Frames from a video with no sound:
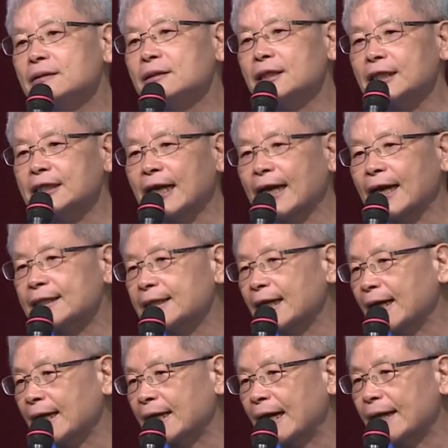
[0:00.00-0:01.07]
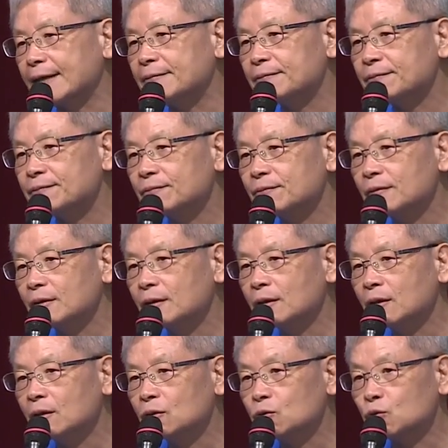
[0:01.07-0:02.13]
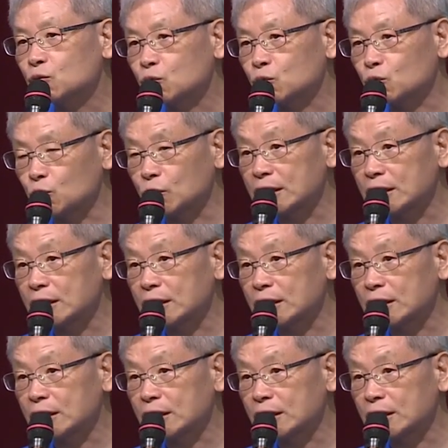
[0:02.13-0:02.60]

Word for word: 接下来再来看组